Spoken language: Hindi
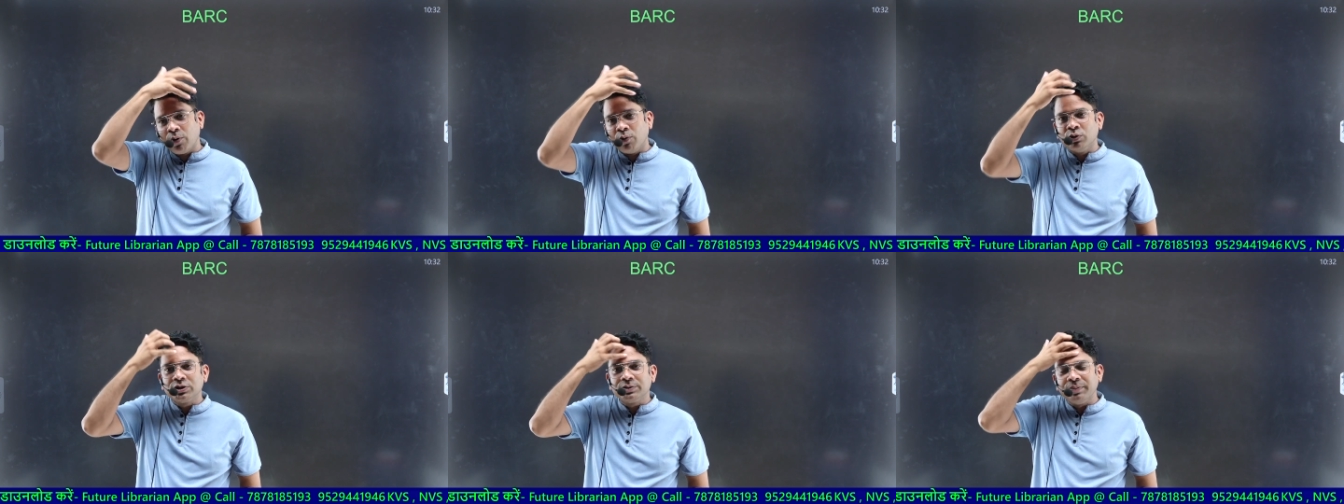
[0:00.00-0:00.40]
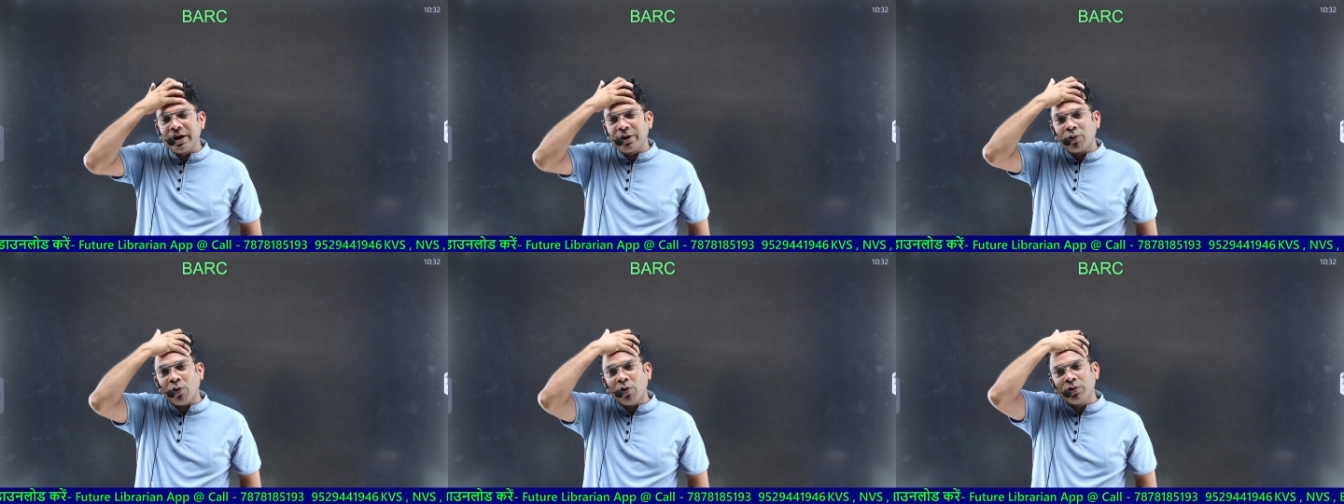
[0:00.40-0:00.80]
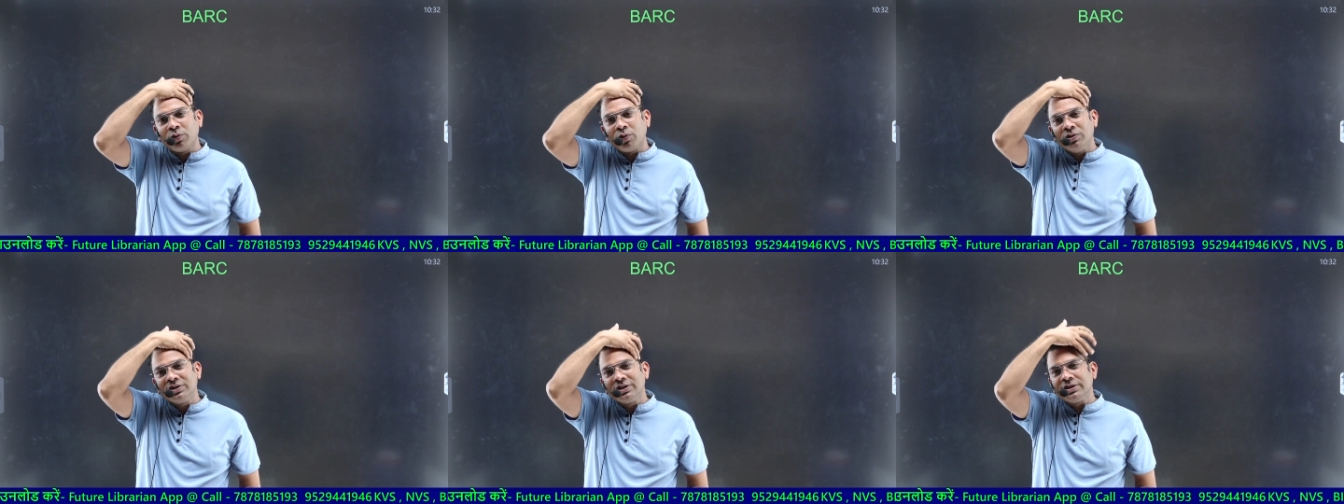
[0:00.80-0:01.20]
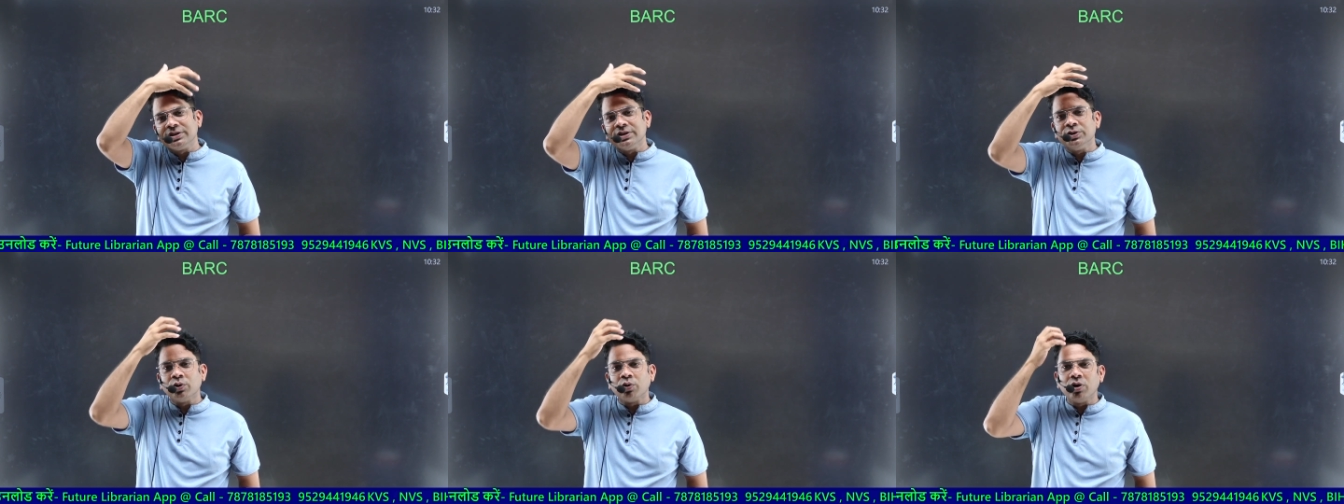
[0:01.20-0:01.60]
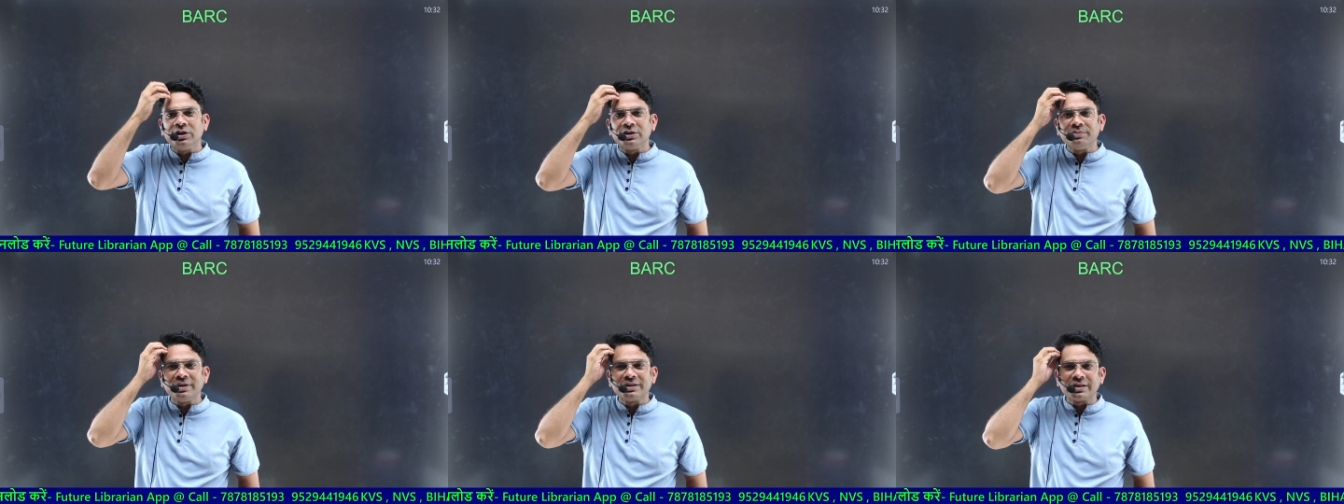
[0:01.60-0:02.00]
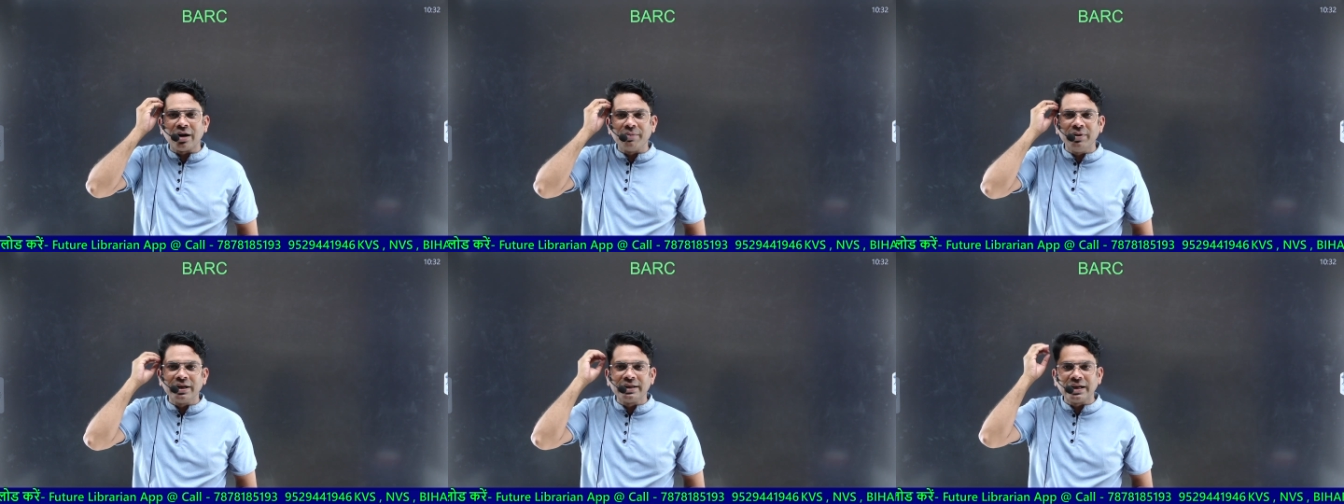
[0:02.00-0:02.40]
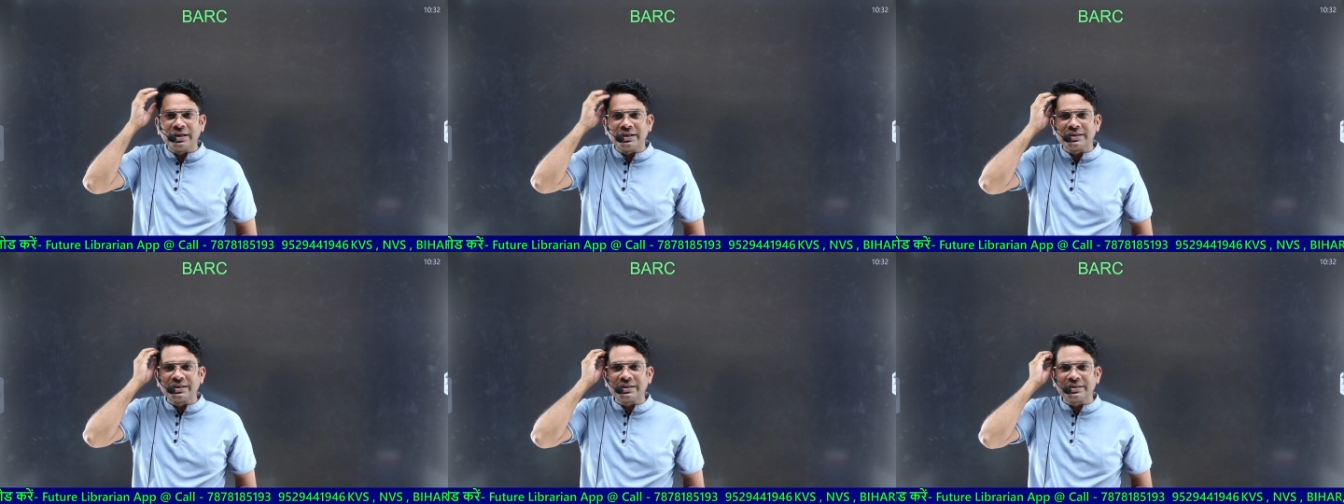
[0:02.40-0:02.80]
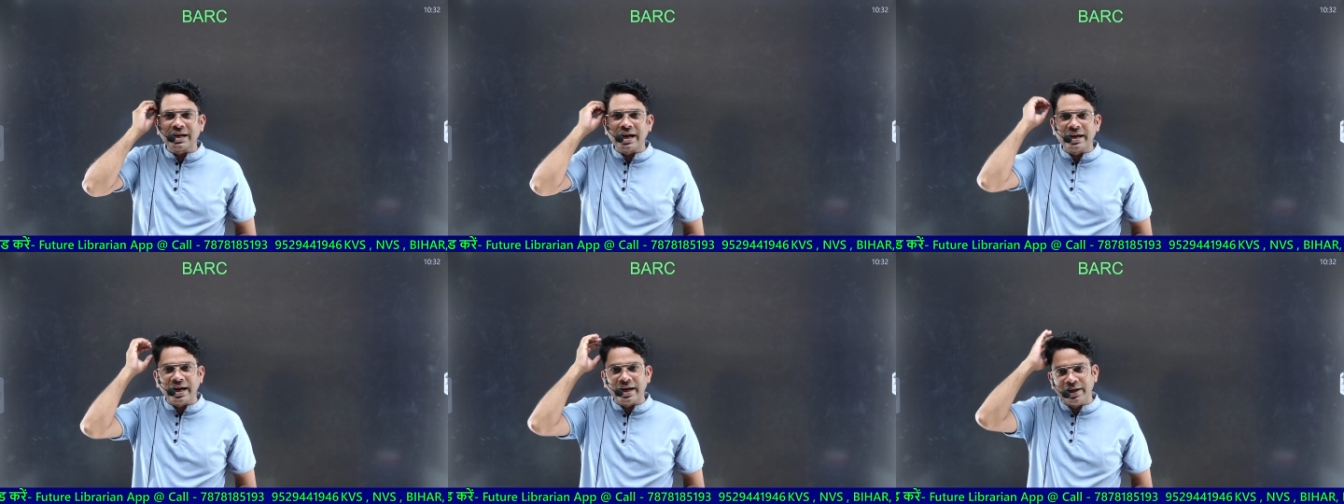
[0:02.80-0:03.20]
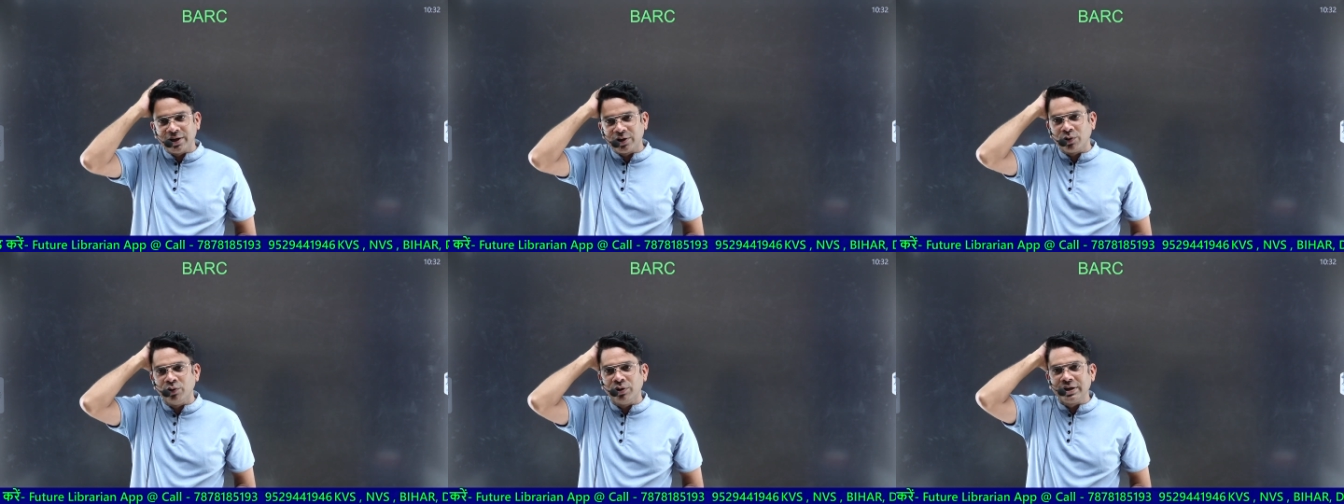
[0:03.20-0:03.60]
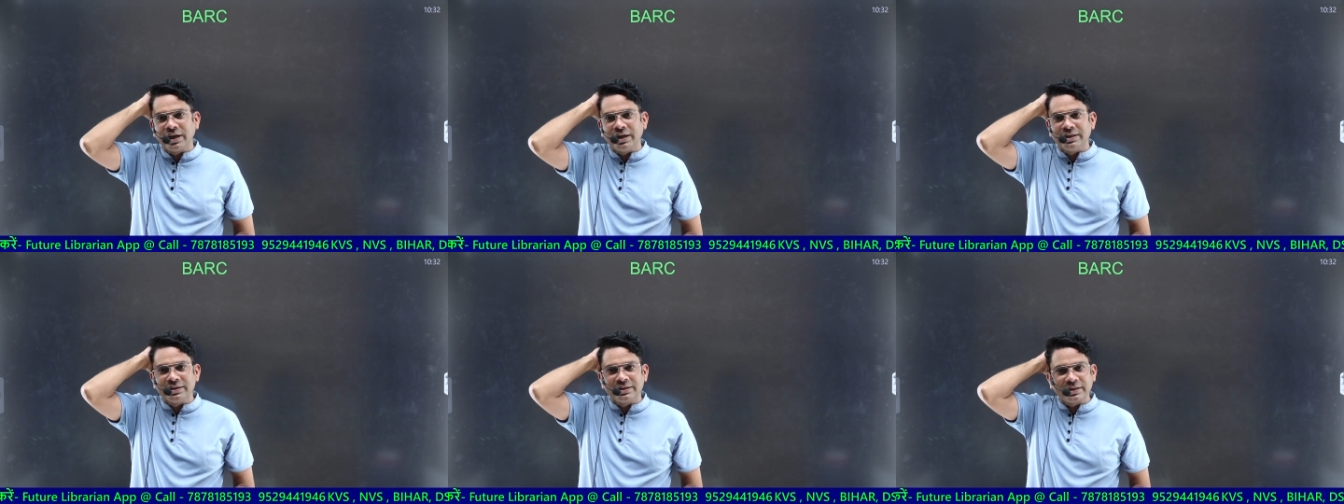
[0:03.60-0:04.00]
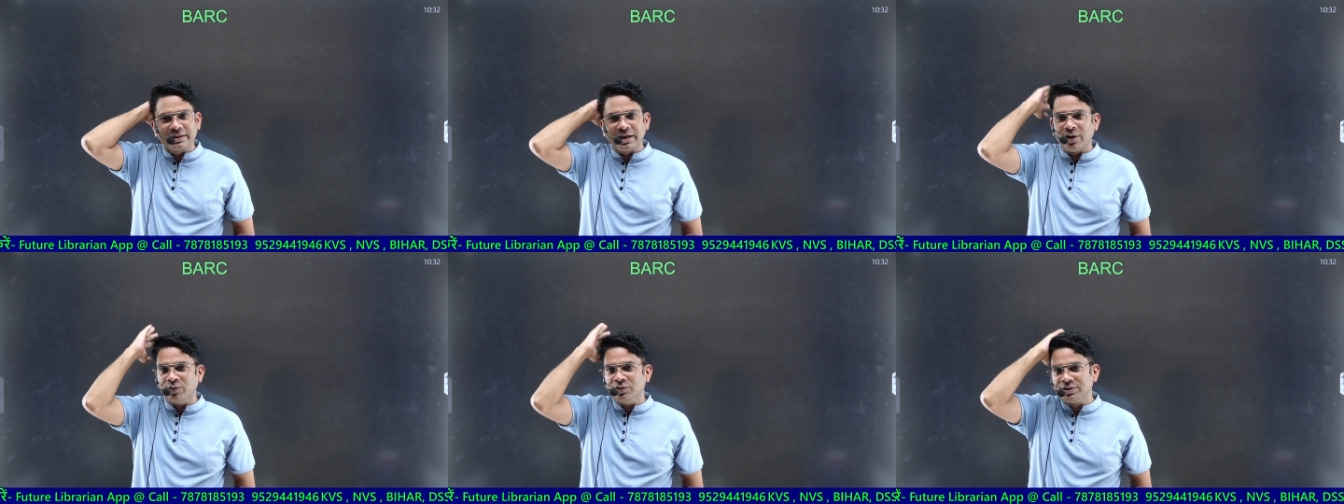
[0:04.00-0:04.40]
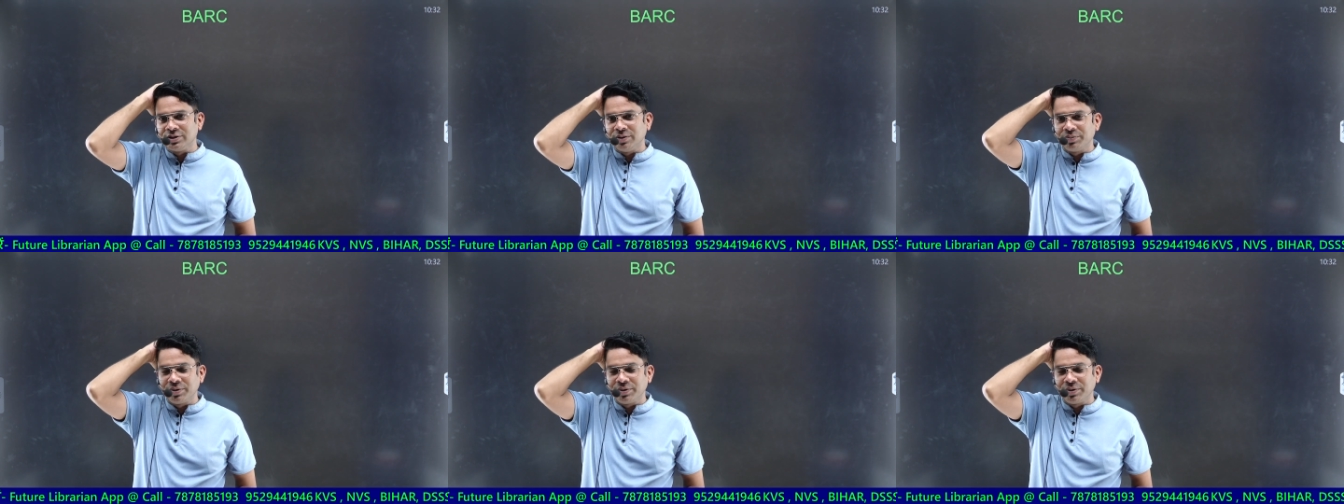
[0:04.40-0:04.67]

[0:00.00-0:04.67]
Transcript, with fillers: उसमें कौन कौन सी चीज़ों को इसमें शामिल किया जा सकता है या इंक्लूड किया जा सकता है उन सब की